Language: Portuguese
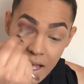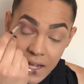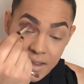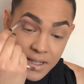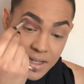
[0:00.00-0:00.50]

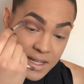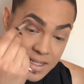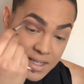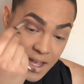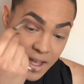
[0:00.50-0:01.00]
A
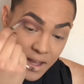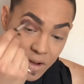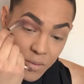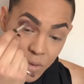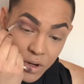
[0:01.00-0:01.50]
tendência
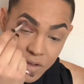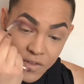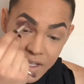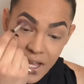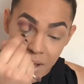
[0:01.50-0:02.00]
é o olho
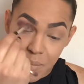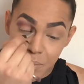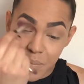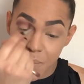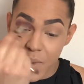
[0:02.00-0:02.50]
ficar
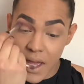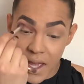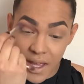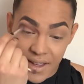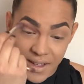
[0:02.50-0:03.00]

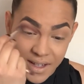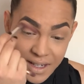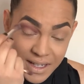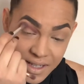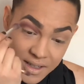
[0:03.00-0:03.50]
bem
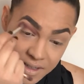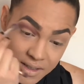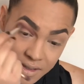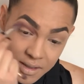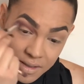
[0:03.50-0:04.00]
clean,